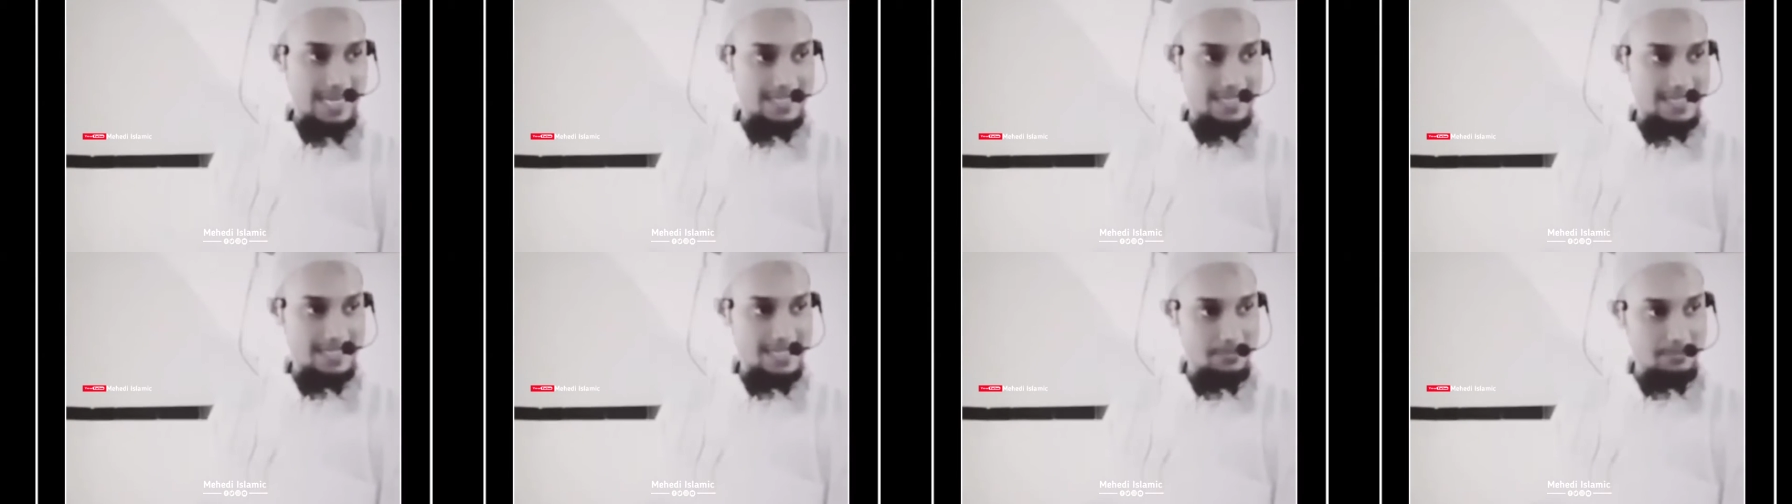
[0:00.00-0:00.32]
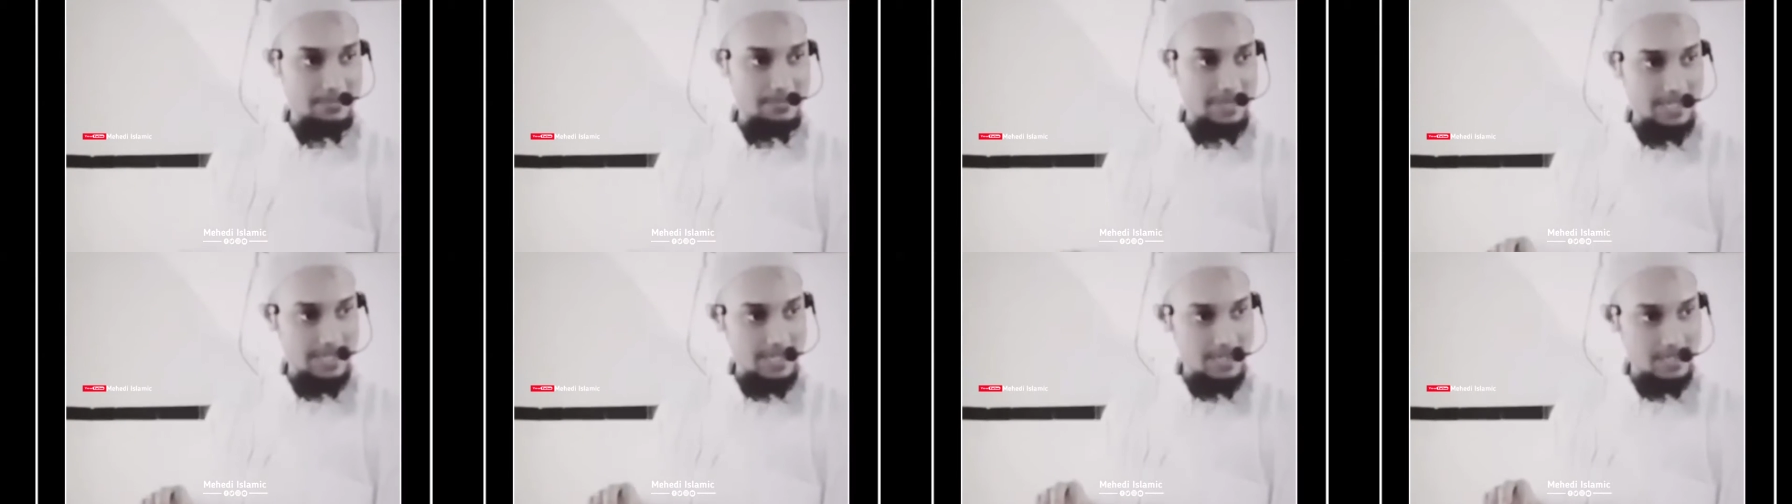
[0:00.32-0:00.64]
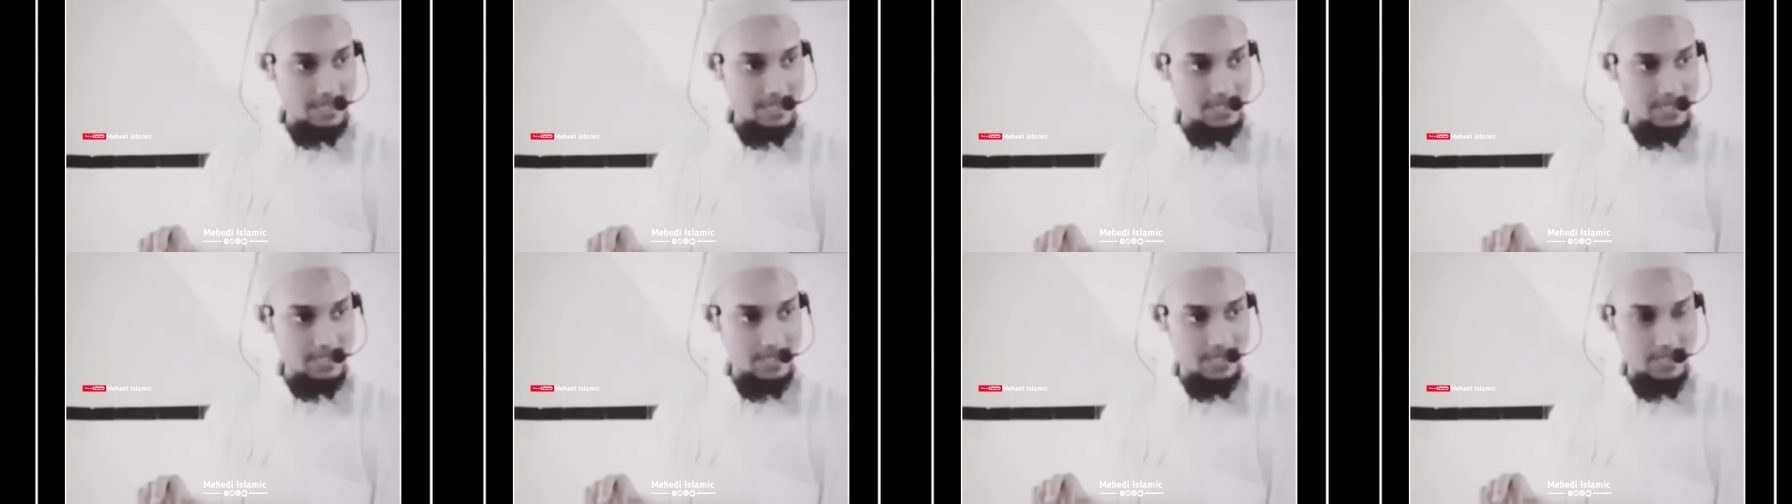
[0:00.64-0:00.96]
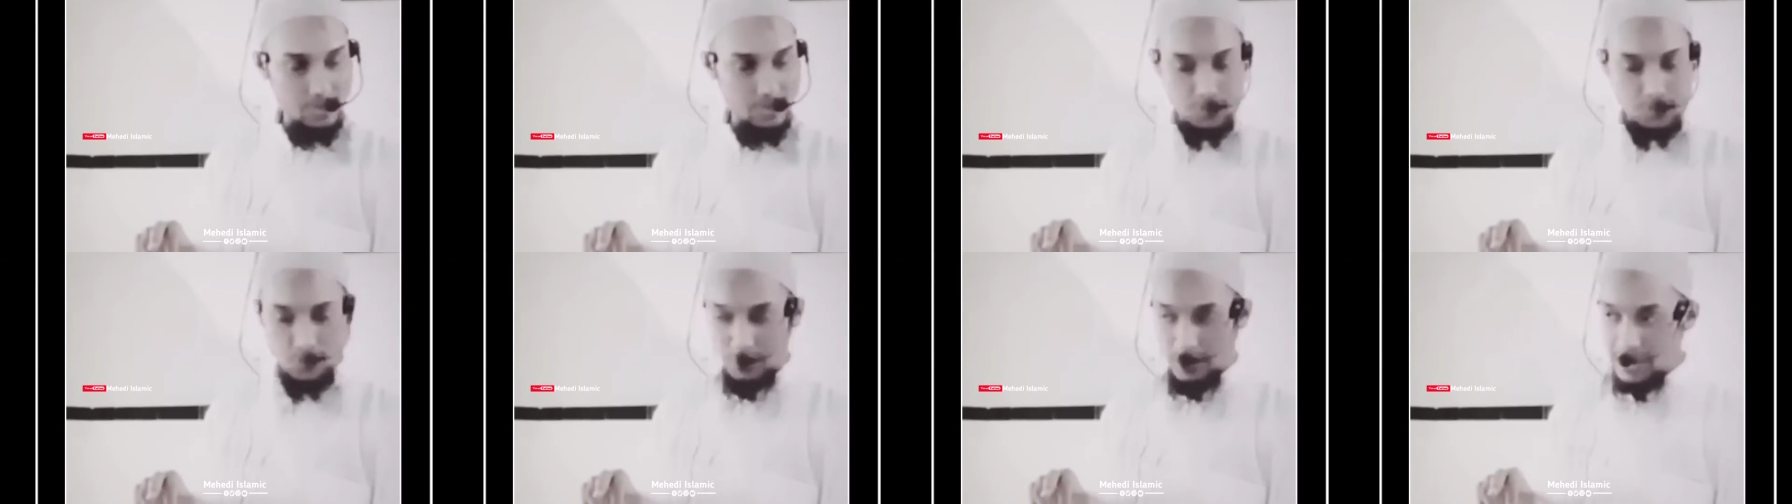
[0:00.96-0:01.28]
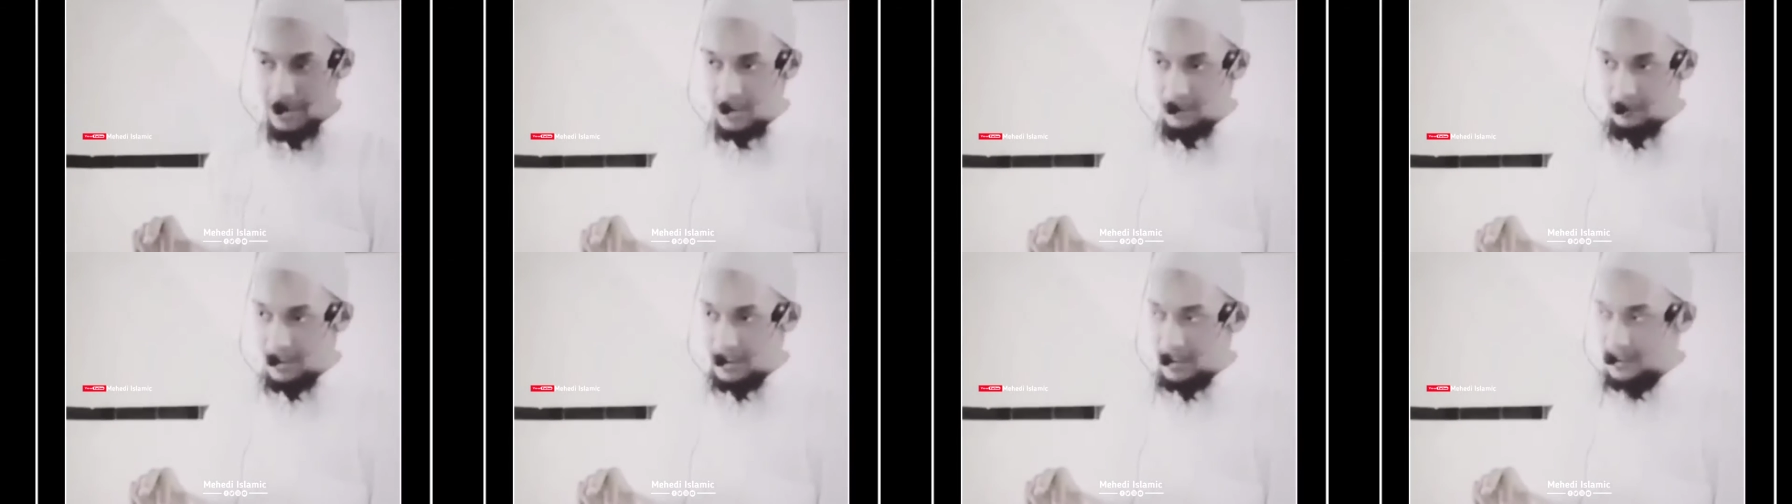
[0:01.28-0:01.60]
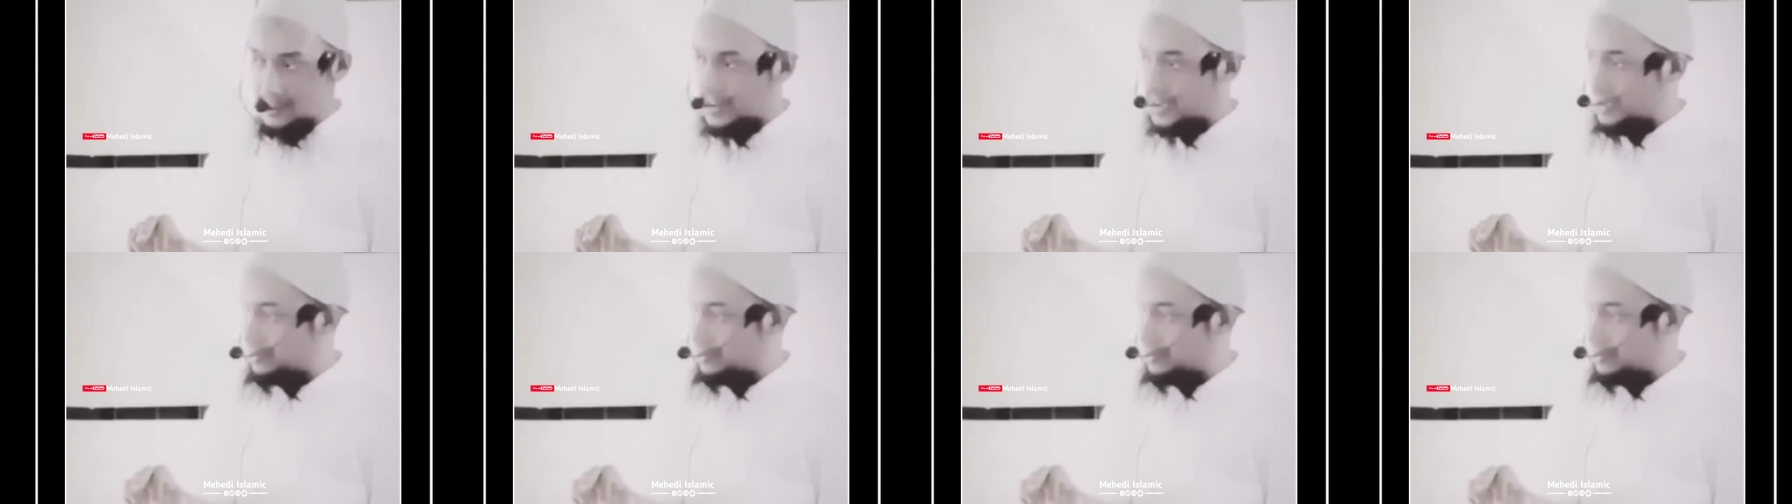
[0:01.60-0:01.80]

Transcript: একটা মেয়ে আসছে সোহাইব আলাহ